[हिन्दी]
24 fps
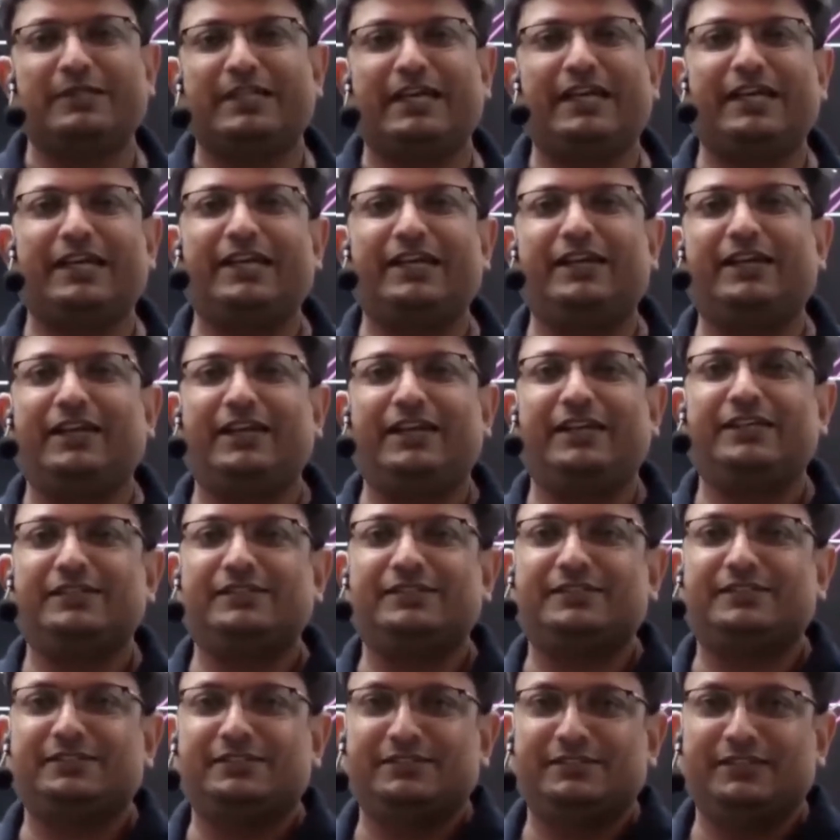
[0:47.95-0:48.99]
बताया कि
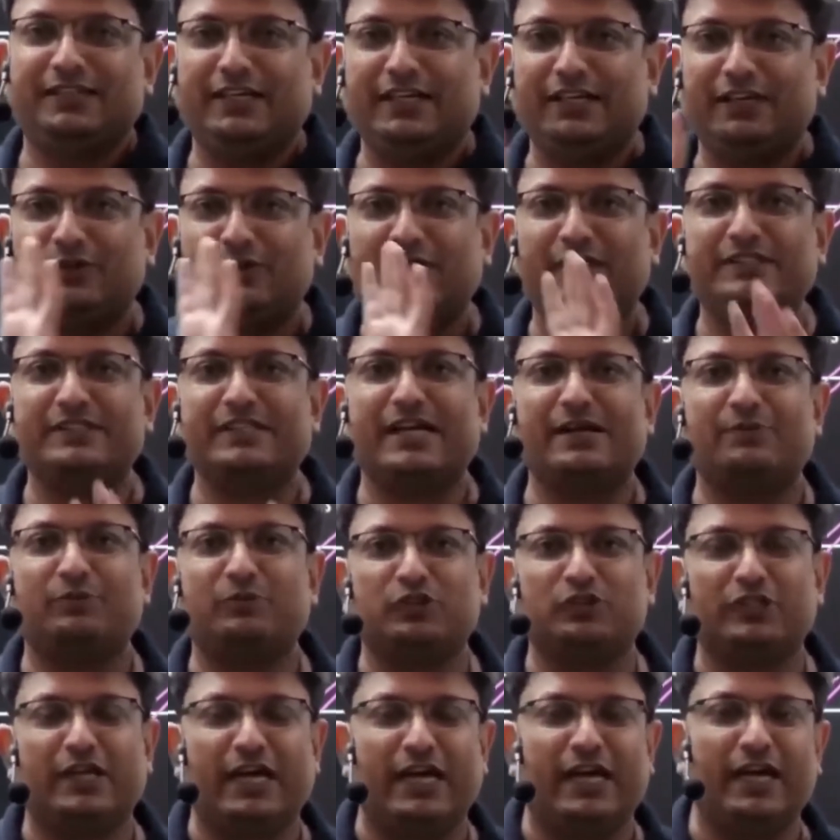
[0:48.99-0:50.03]
इस डेट को एग्जाम
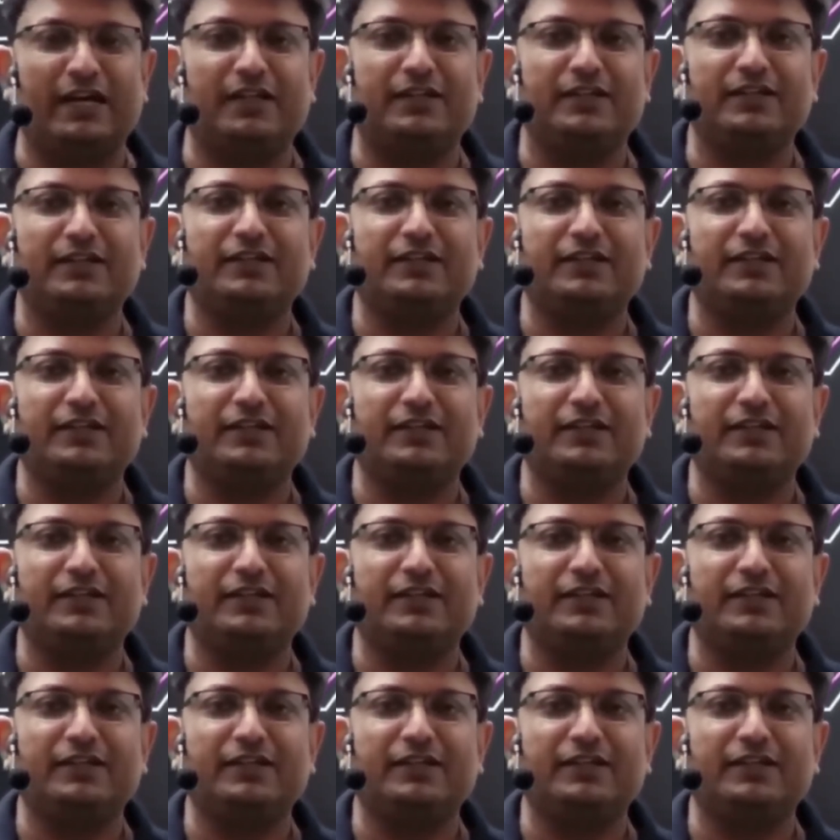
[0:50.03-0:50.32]
होता है